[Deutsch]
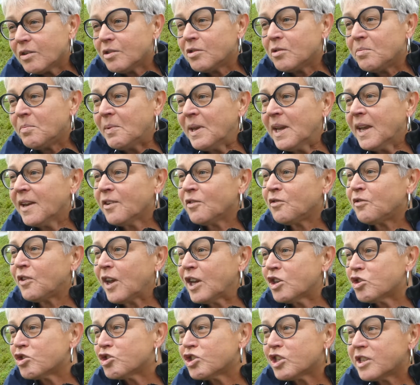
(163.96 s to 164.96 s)
Und wir haben
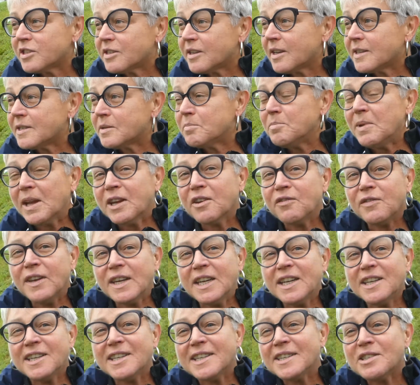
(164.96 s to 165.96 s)
fest, das heißt, wir
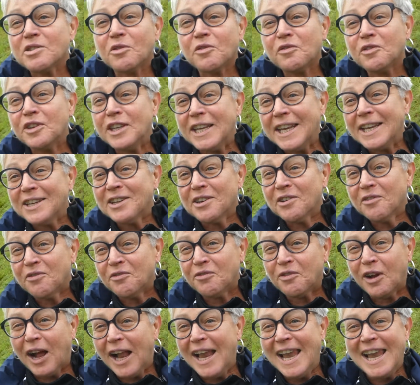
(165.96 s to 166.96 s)
gewinnen das auf jeden
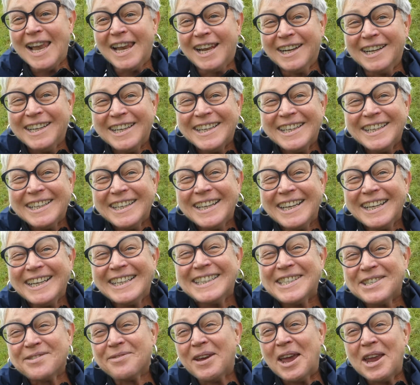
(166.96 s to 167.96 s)
Fall.
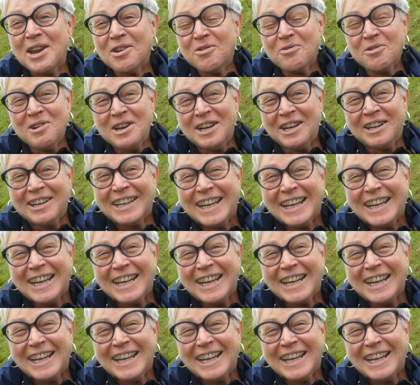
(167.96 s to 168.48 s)
Okay. 2-0.